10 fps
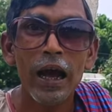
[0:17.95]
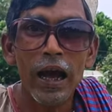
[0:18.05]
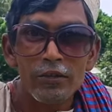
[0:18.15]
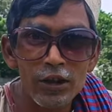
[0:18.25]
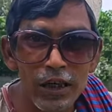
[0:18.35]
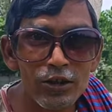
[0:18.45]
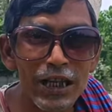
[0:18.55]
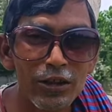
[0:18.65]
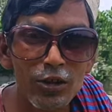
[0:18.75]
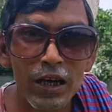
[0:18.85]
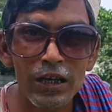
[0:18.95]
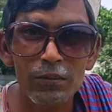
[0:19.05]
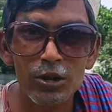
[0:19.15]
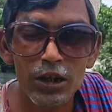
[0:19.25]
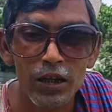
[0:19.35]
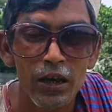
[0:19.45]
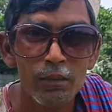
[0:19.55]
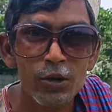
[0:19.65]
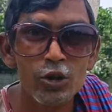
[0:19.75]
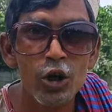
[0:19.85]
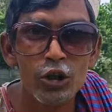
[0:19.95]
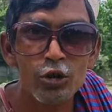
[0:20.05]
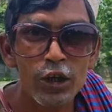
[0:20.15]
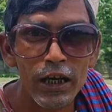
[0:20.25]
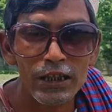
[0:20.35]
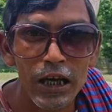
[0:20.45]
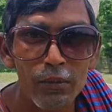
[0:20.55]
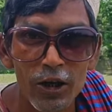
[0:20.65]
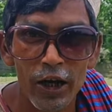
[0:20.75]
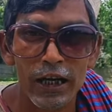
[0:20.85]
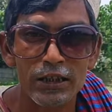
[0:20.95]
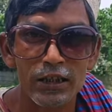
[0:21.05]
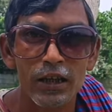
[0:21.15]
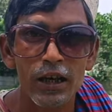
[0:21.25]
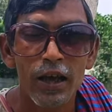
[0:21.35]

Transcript: হাজির চার দোকানের মধ্যে আমার ছয়শো টাকা চার বিল হয়ে গেছে